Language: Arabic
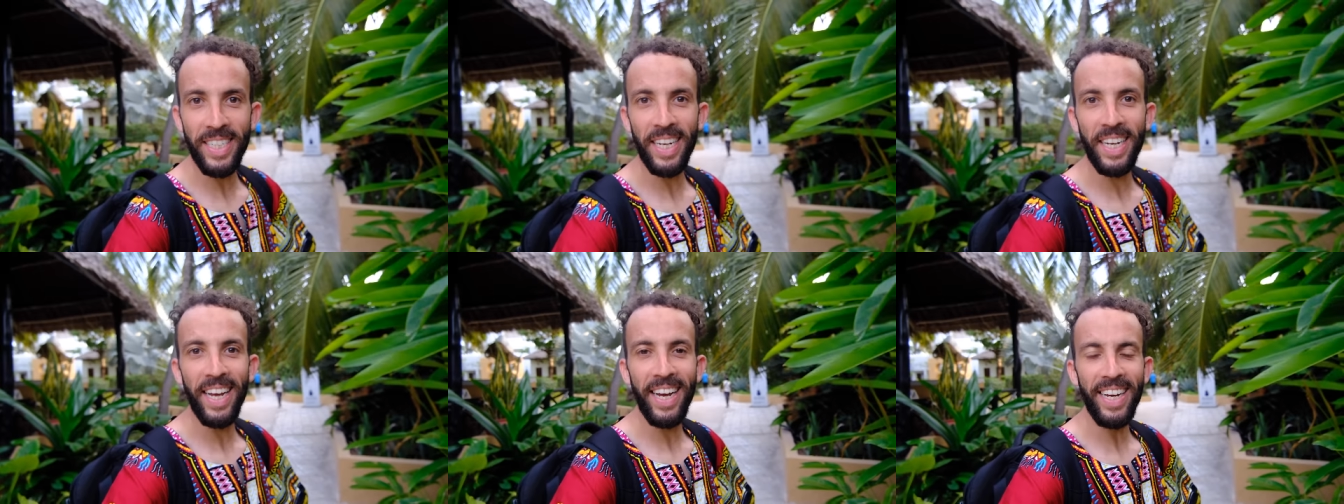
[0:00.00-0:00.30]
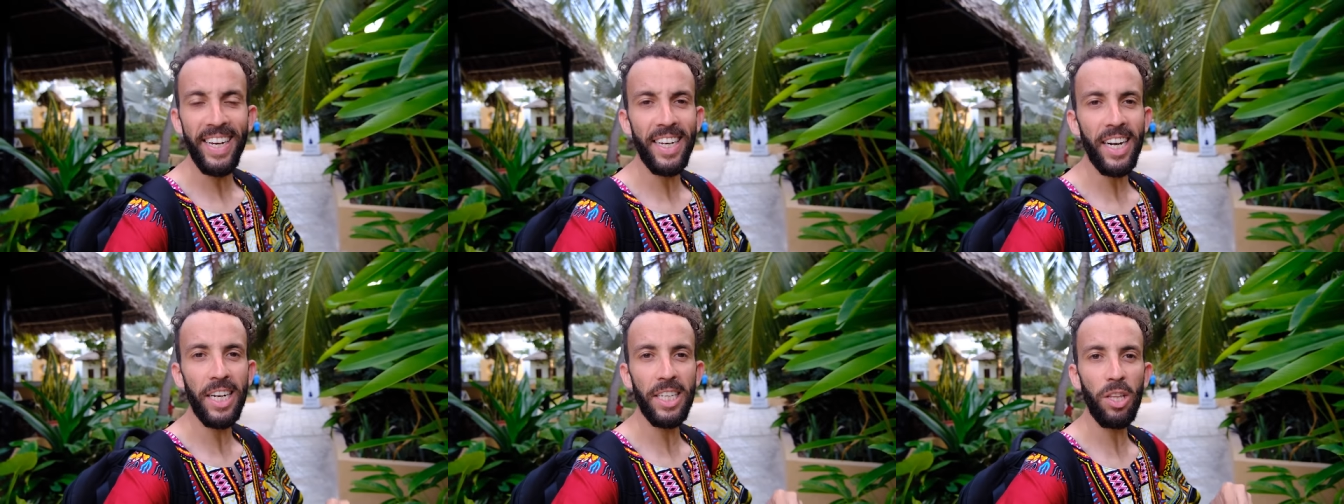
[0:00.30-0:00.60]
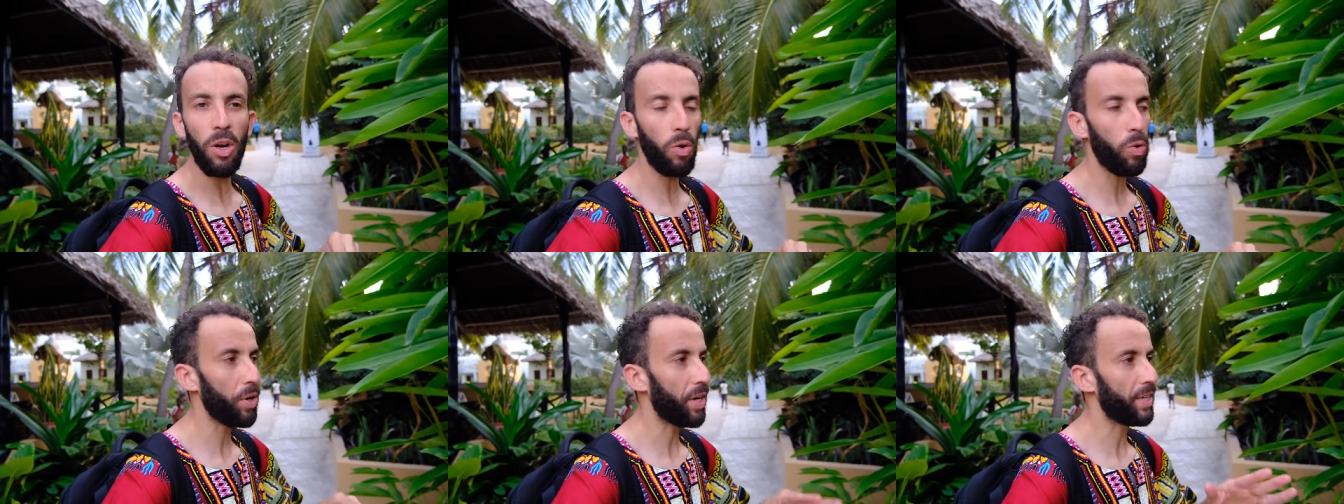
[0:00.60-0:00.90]
هنايا راح
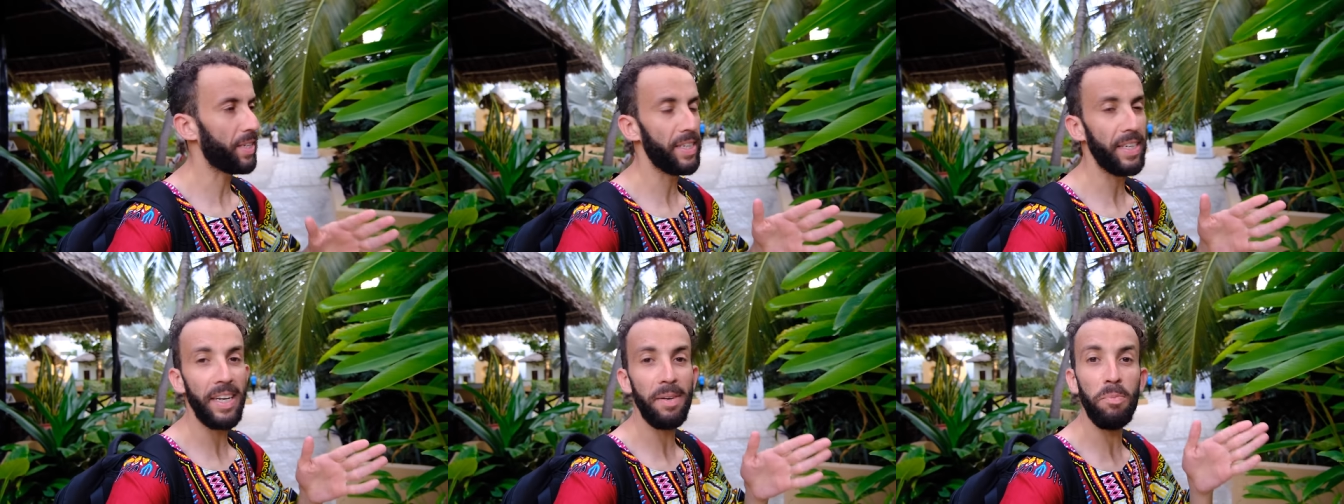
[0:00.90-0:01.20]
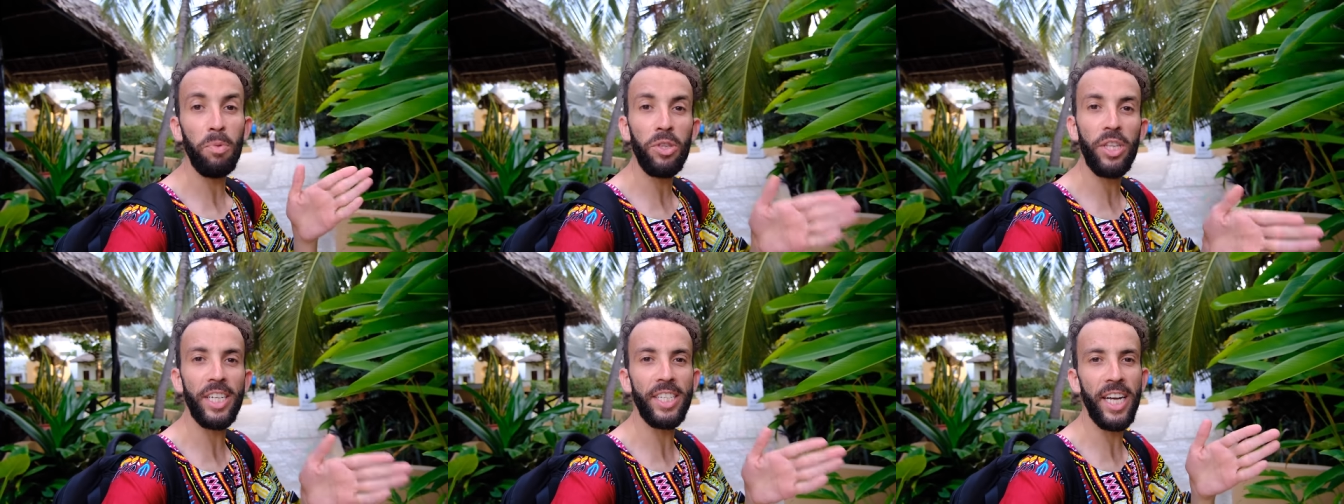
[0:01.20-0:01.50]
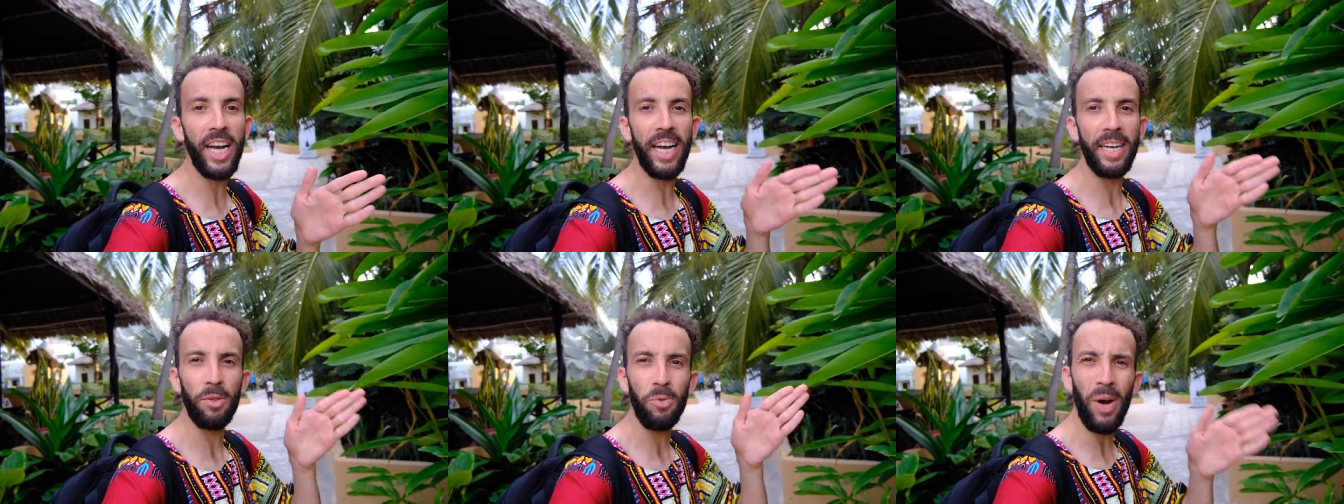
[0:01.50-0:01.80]
تلقوا يعني
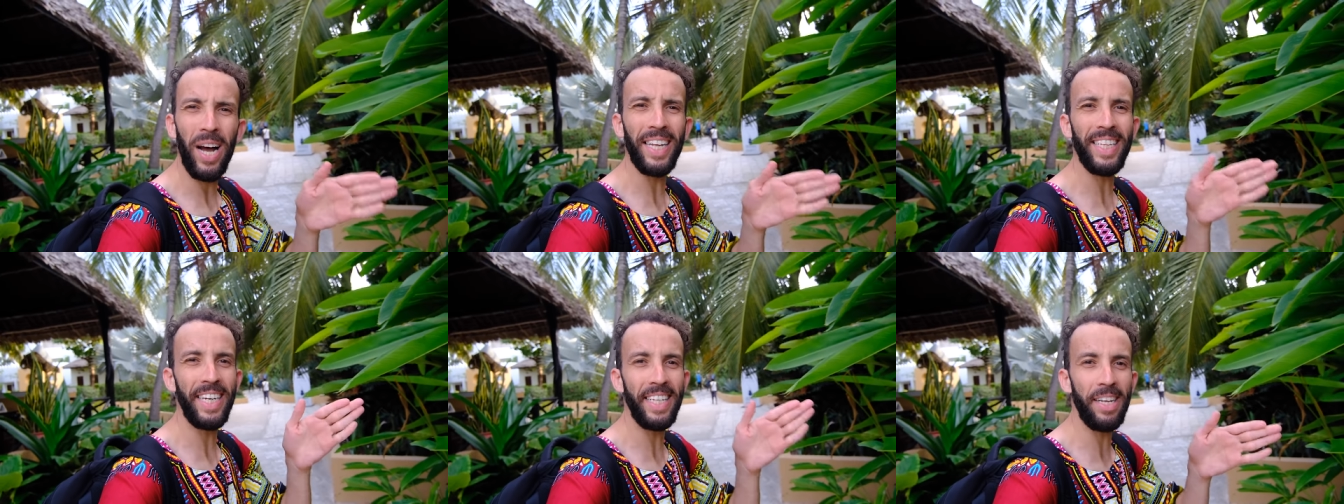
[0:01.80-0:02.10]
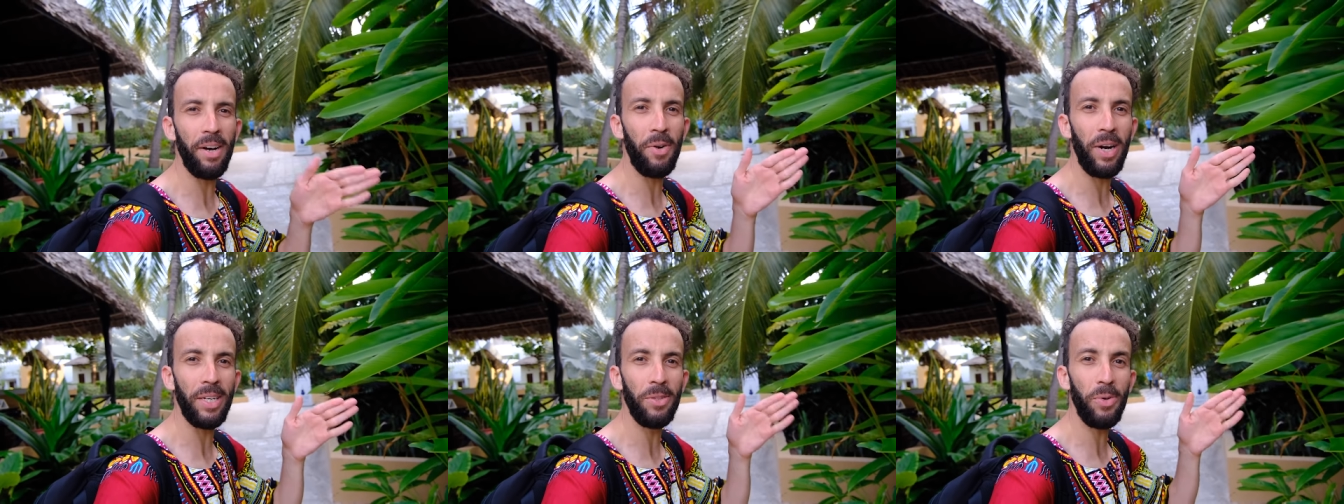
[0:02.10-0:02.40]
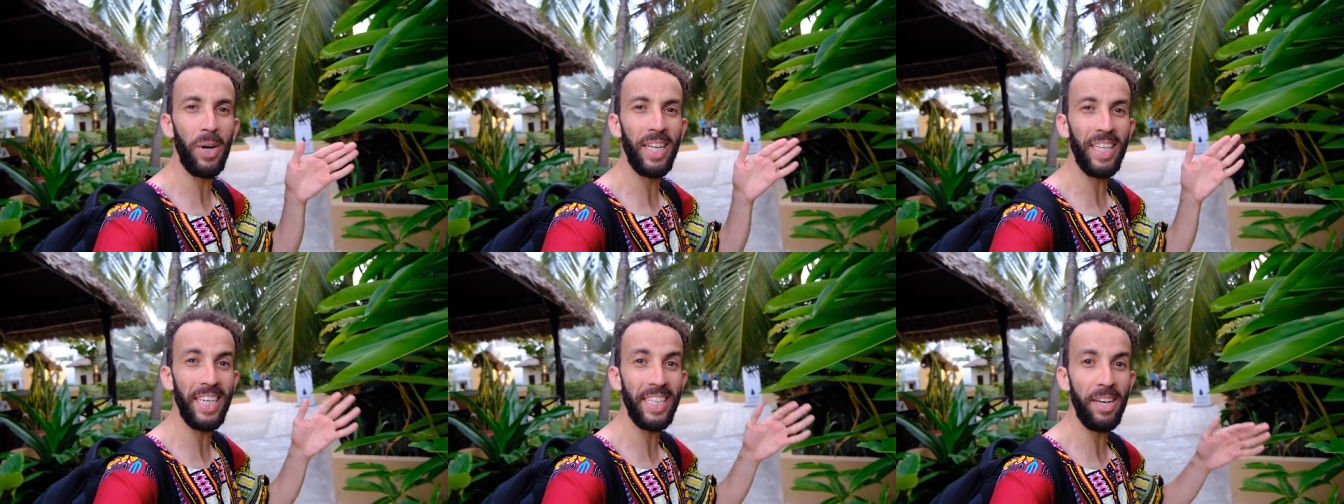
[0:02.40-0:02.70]
منتجعات واحد حدا واحد
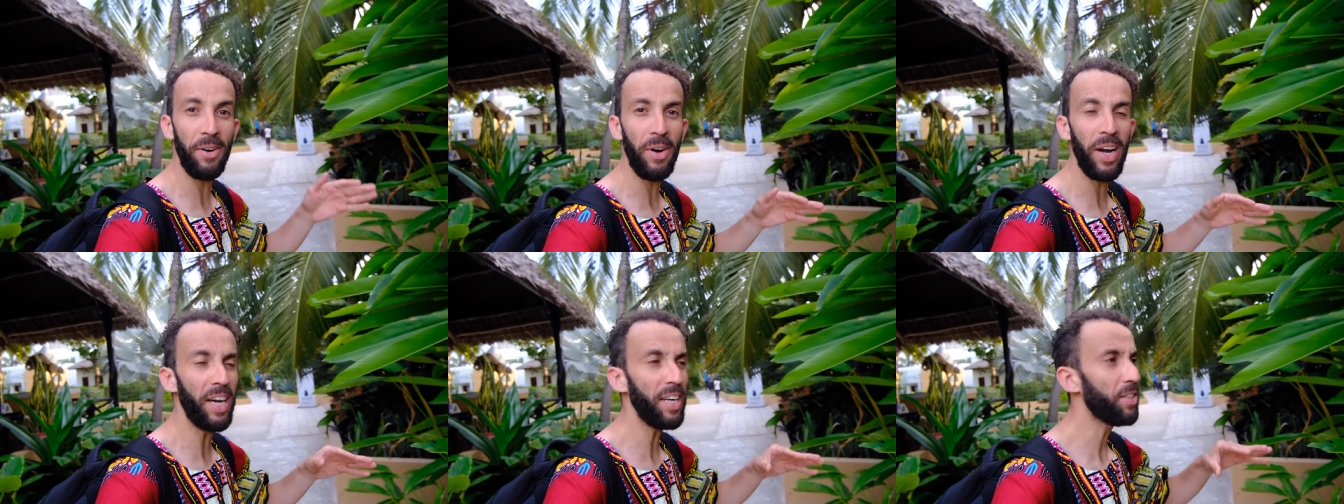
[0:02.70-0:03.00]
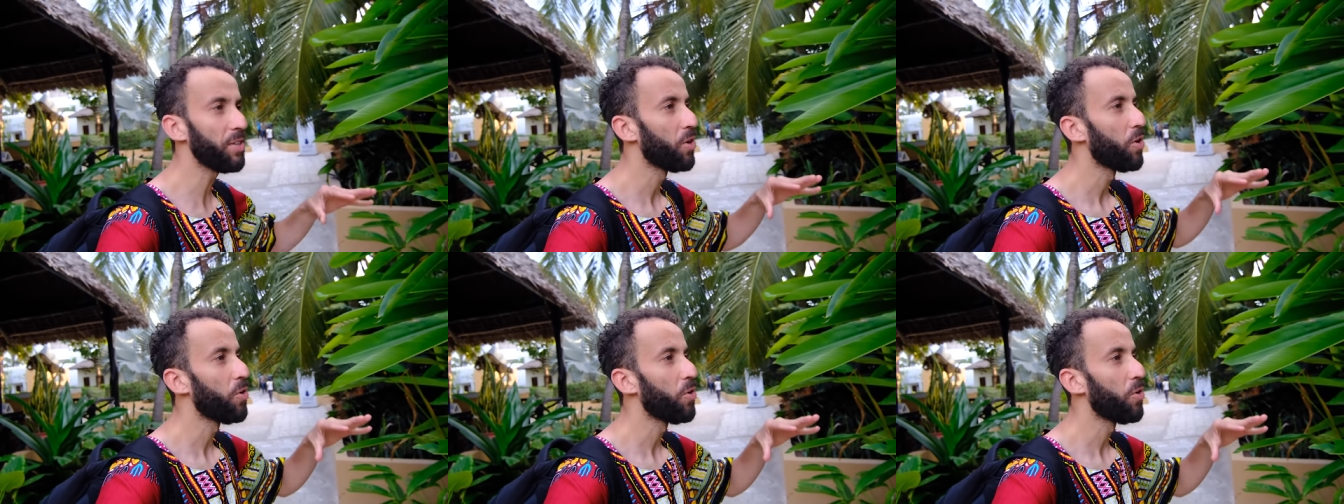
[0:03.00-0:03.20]
واحد حدا واحد